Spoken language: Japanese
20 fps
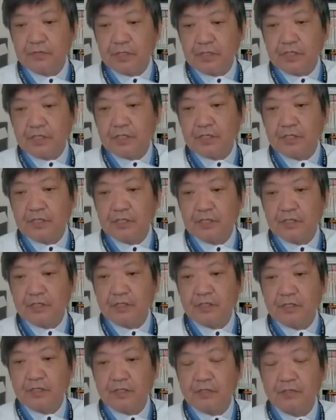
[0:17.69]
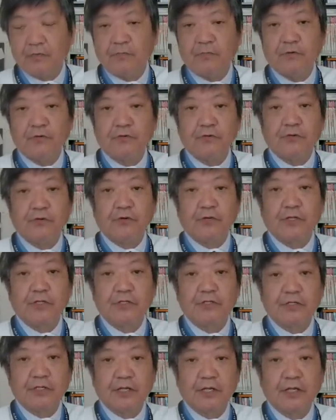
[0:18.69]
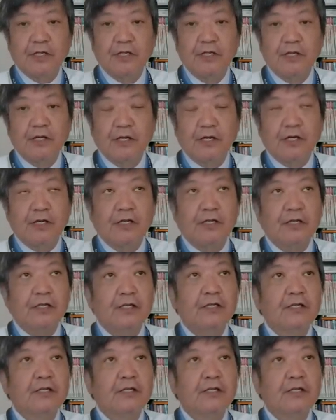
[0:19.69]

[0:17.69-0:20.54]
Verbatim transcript: 日の木曜ですね。はい。